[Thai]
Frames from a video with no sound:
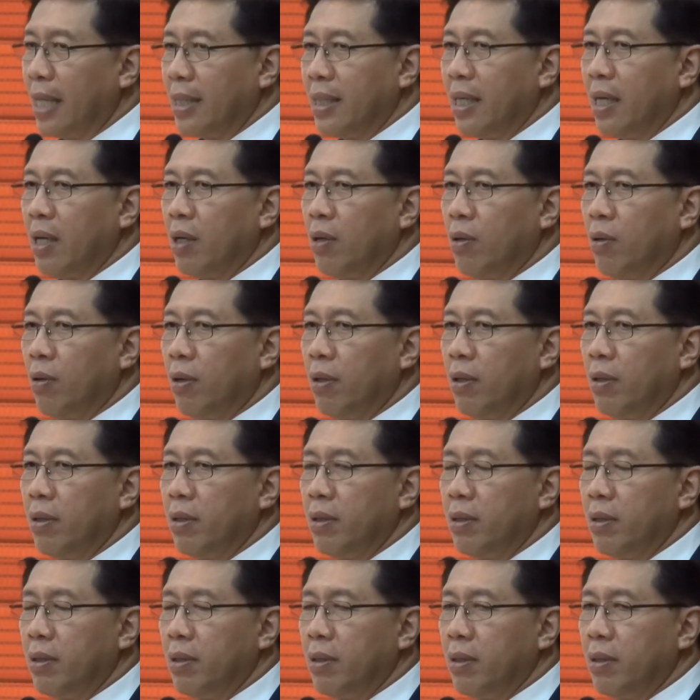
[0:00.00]
และถ้าคน
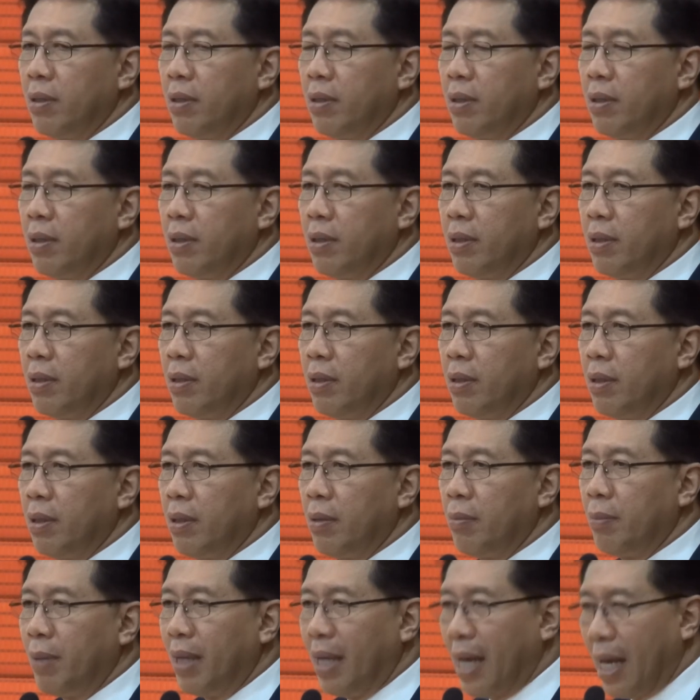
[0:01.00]

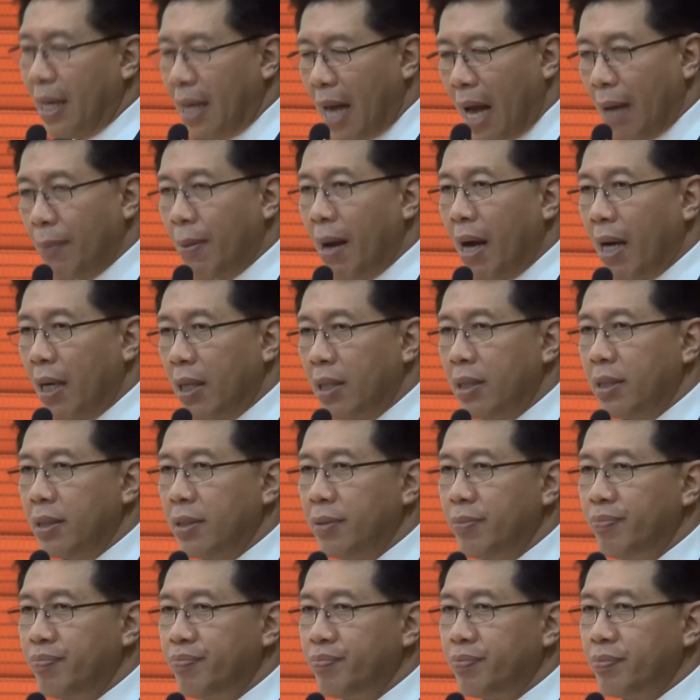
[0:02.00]
มีรายได้มากขึ้
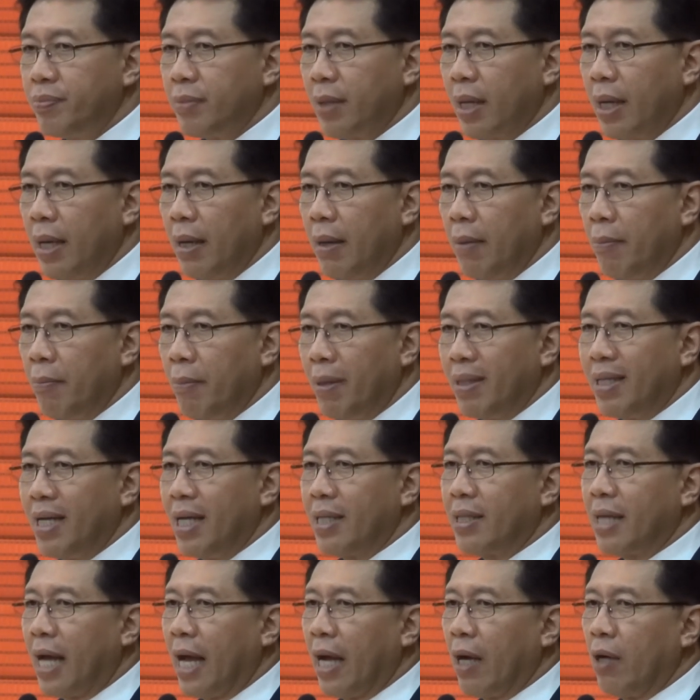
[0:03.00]
นป
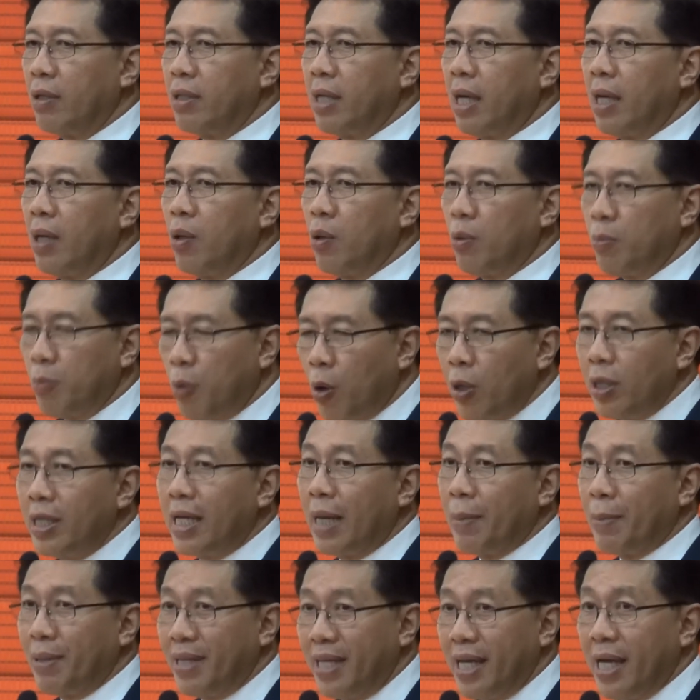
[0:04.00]
ระเทศไทยก็จะหลุดพ้
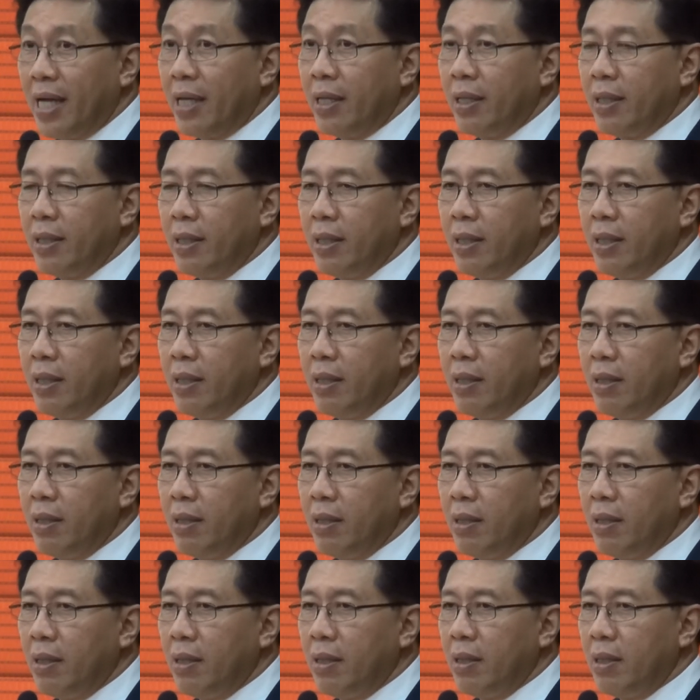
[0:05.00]
นจากประเทศ
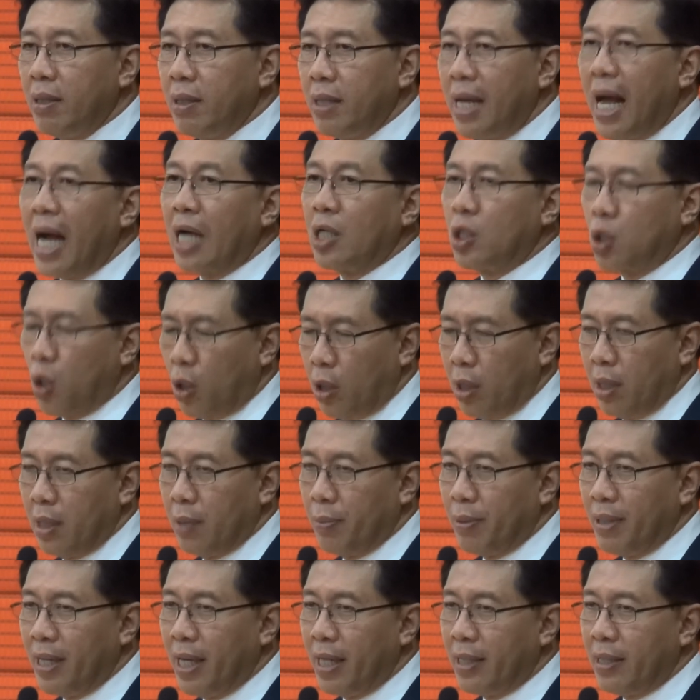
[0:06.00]
ยากจน
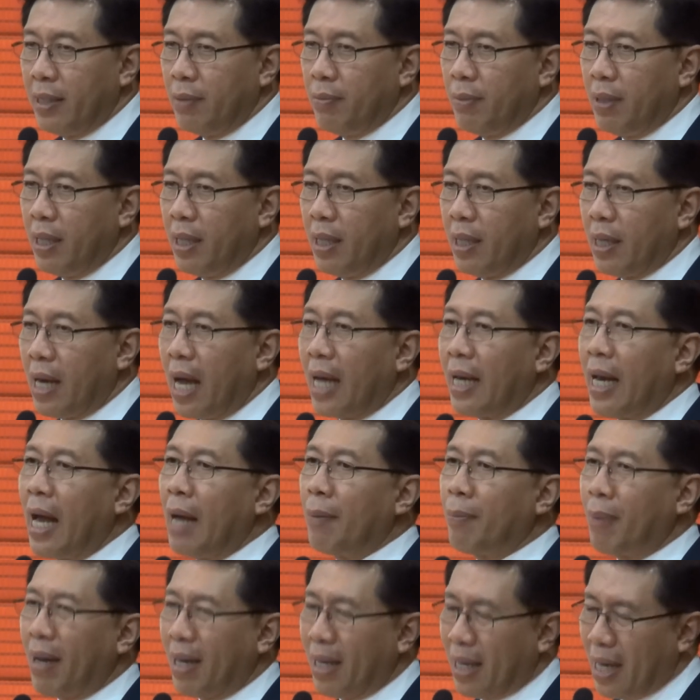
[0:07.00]
หรือประเทศที่มีราย
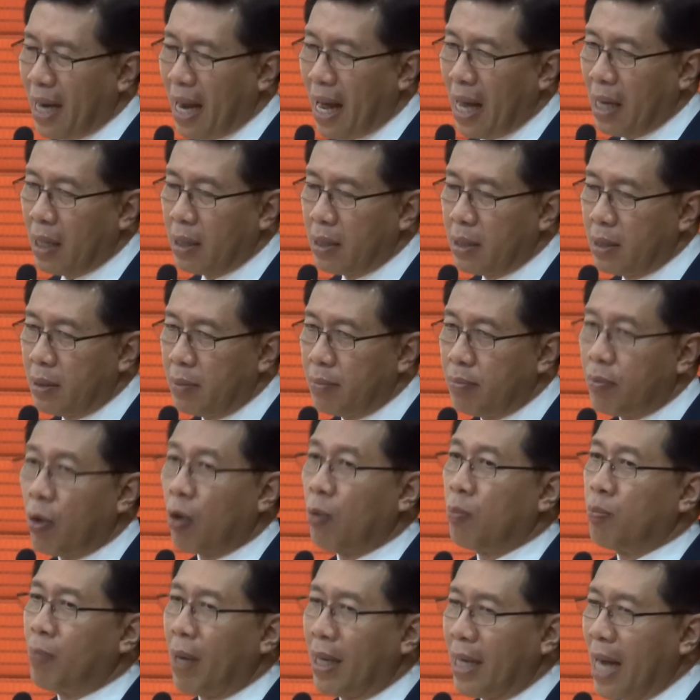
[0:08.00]
ได้ปานกลาง
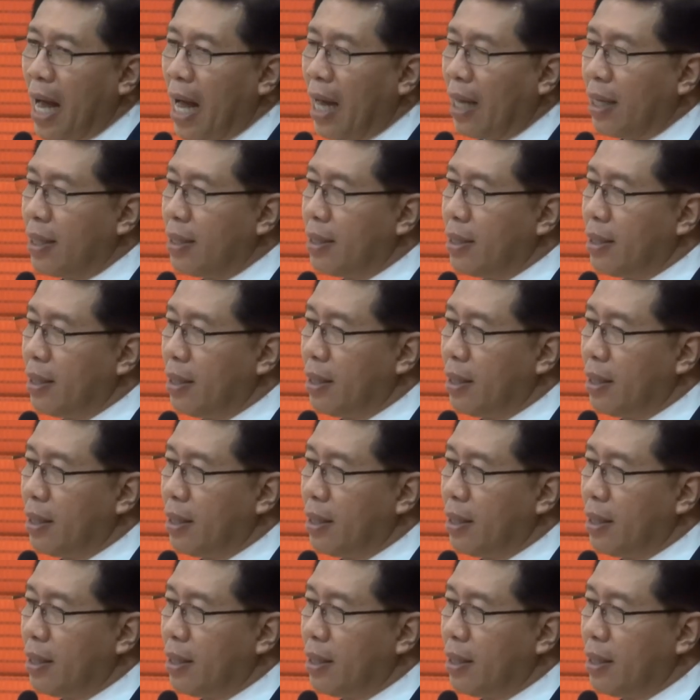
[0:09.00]
ปลดไปได้